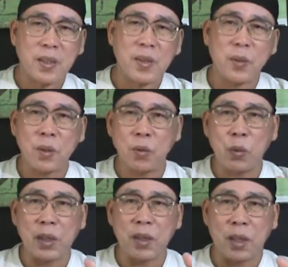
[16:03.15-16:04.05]
因为
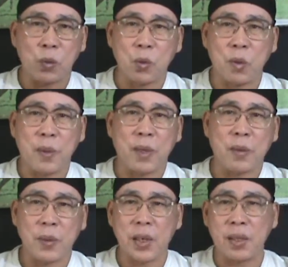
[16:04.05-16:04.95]
软体很多嘛。
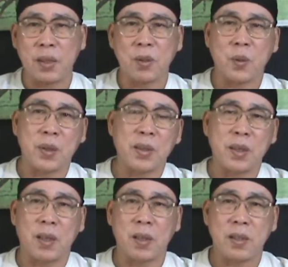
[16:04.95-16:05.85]
我刚刚讲说我的
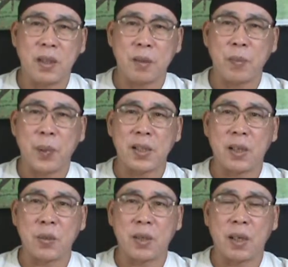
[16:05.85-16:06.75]
电脑现在是半
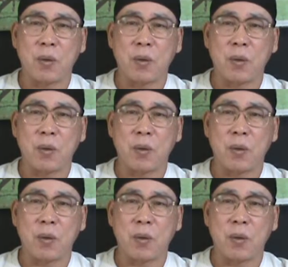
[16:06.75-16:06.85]
残状态，